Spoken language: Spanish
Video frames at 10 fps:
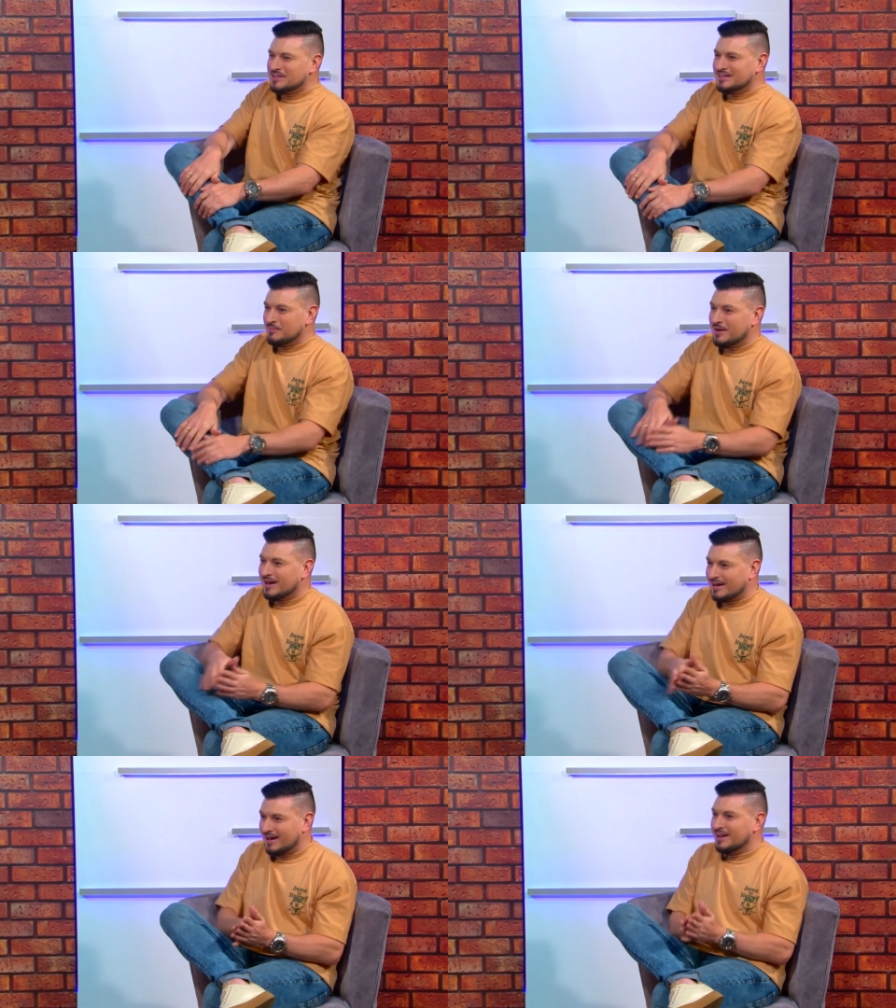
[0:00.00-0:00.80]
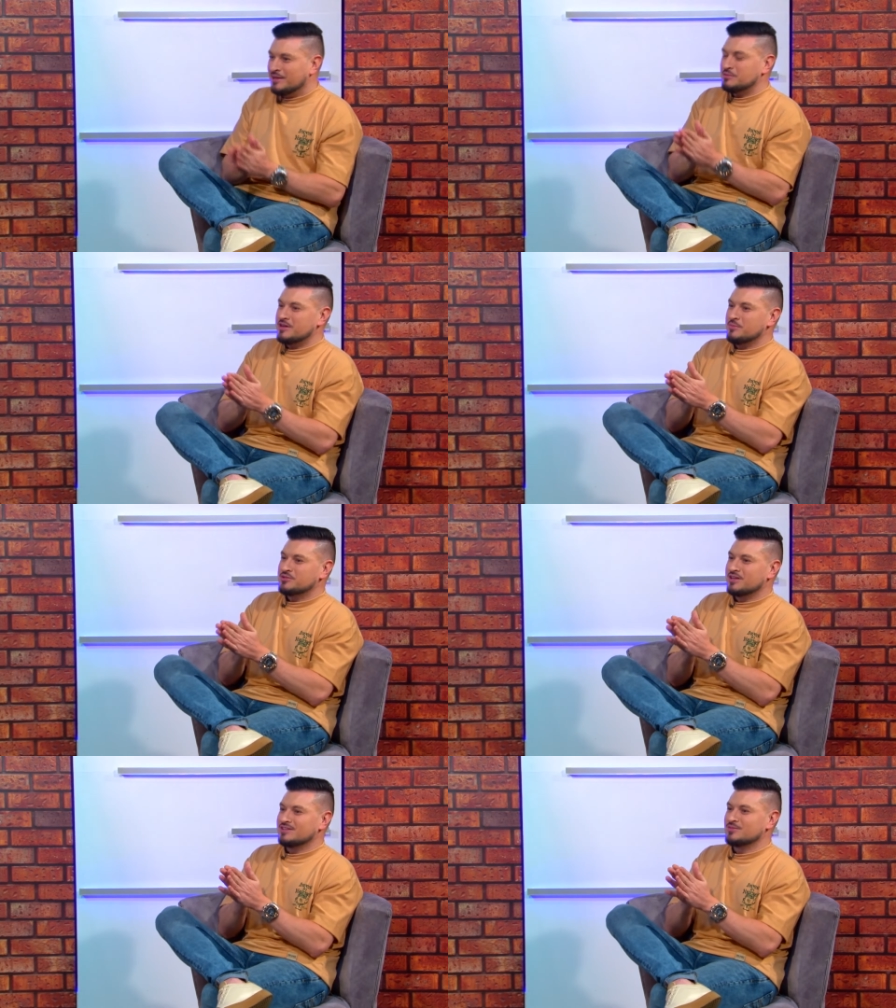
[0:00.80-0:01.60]
es el tema de la rajaleña? Pues
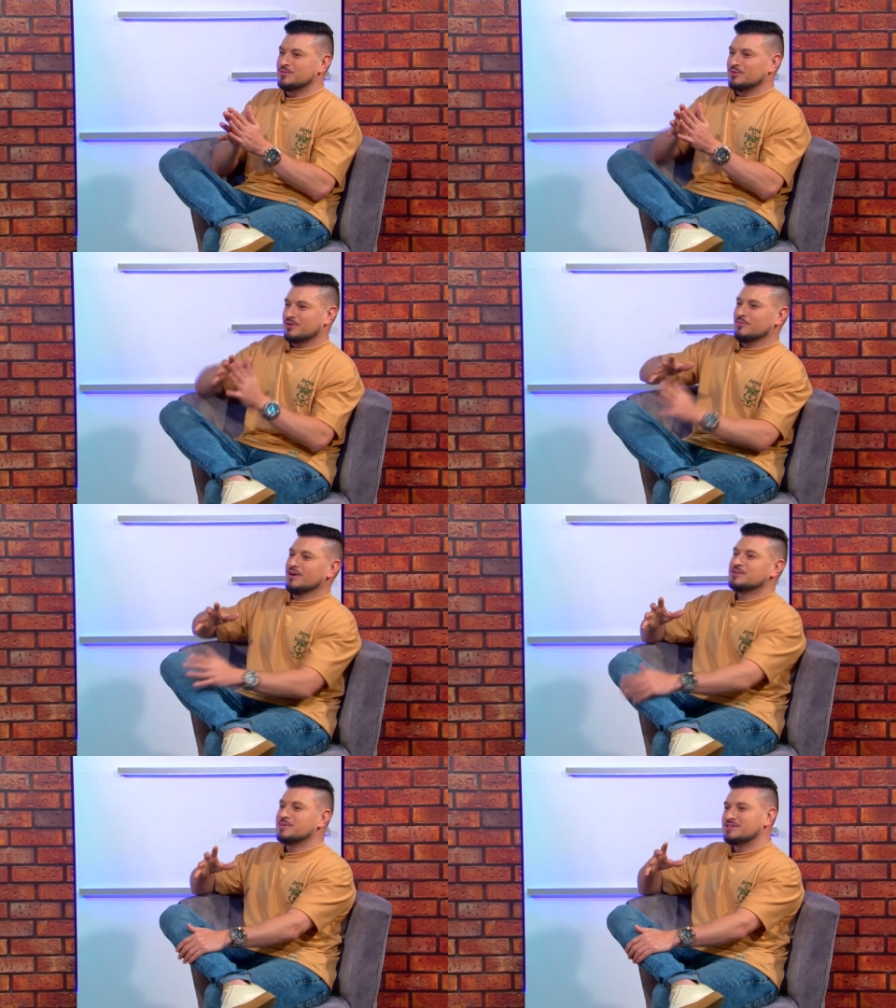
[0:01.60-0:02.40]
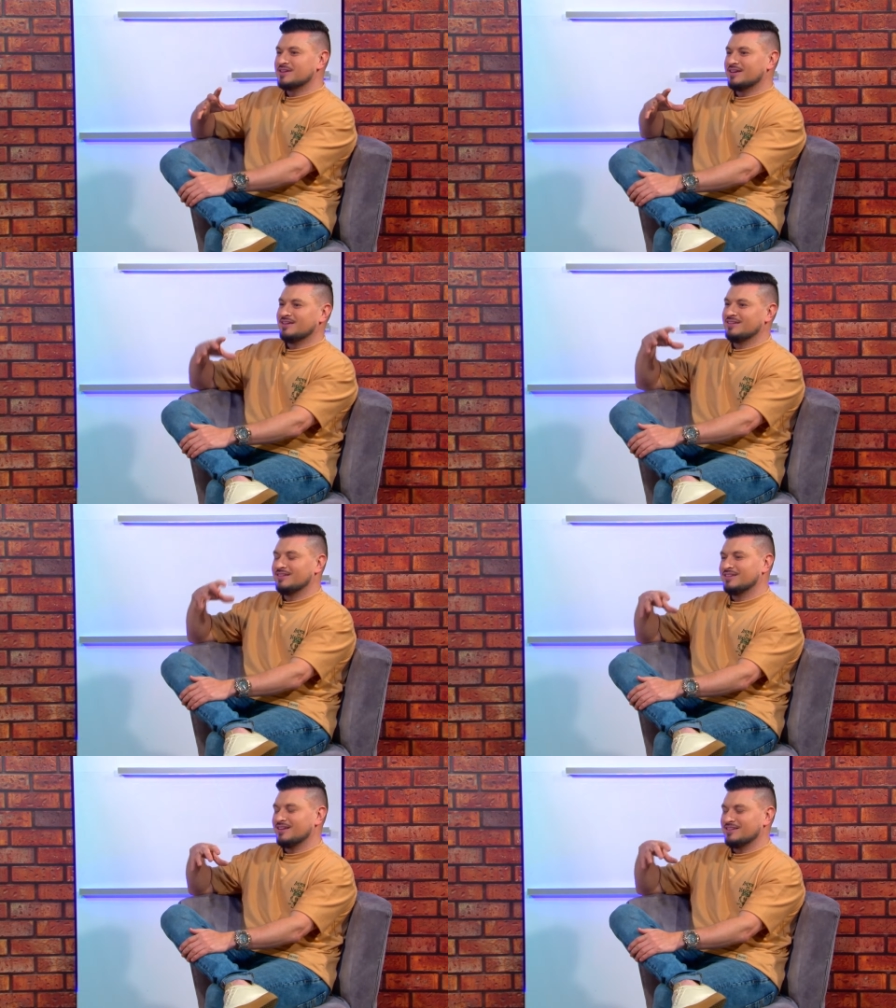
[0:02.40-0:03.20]
sabemos que es como, como una especie
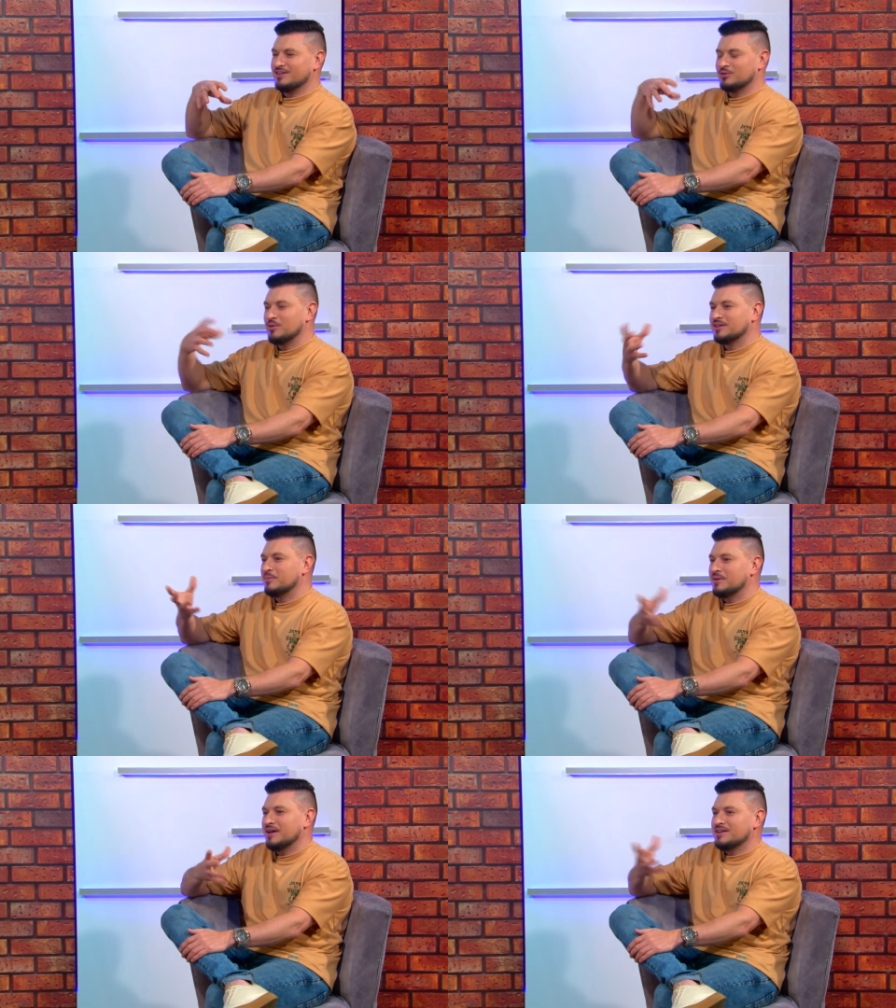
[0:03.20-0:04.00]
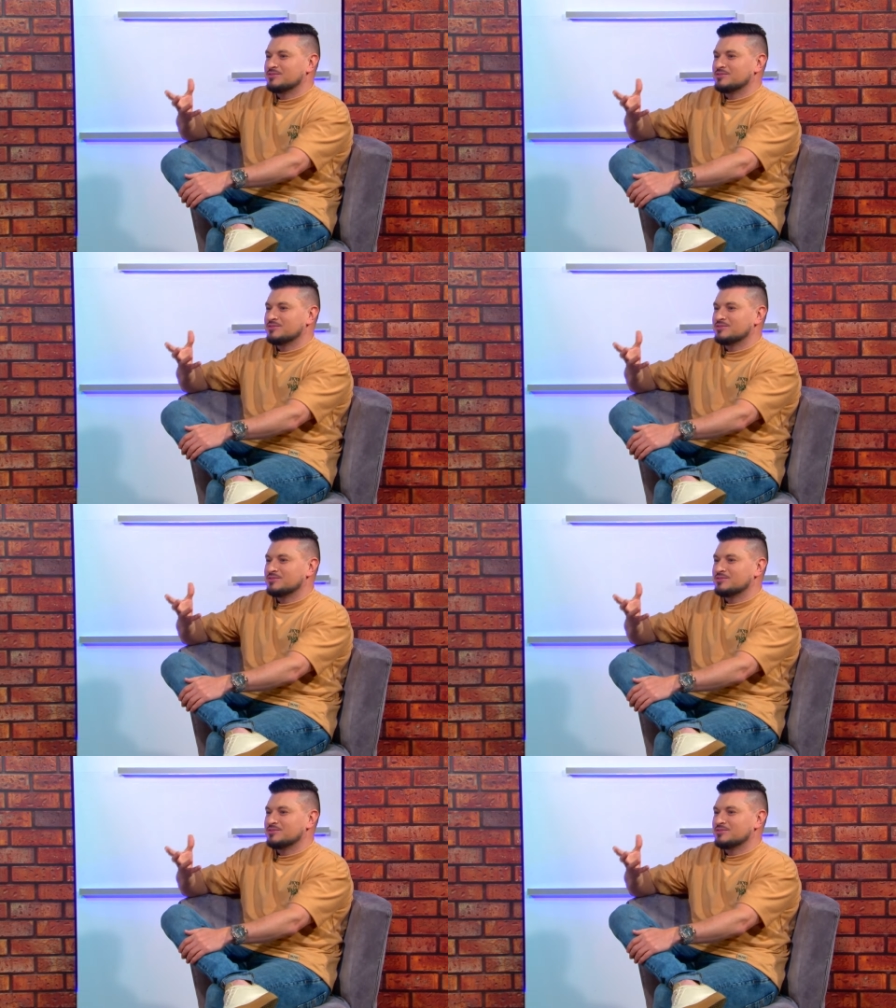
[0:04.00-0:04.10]
de, de, trova también.